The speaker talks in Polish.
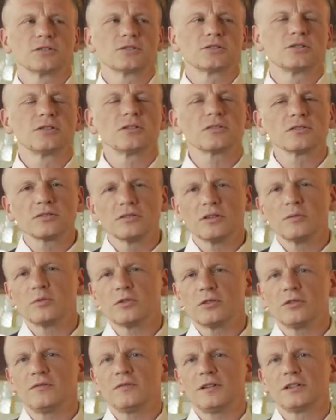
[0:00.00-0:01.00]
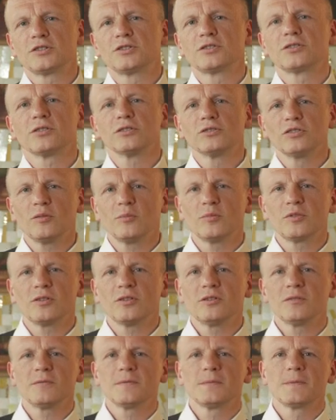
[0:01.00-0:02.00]
czyniąc dobro, walczyć o
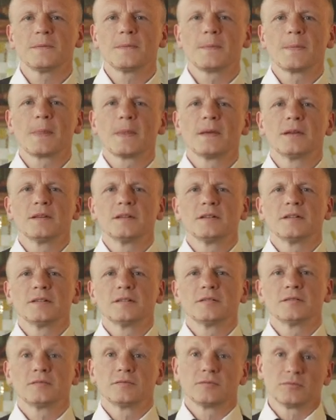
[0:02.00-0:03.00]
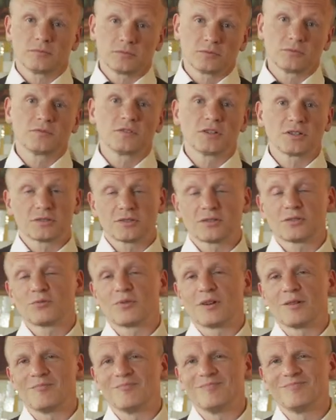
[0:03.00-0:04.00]
dobro, również ze
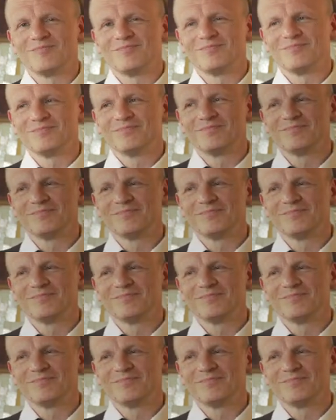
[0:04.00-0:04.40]
złem.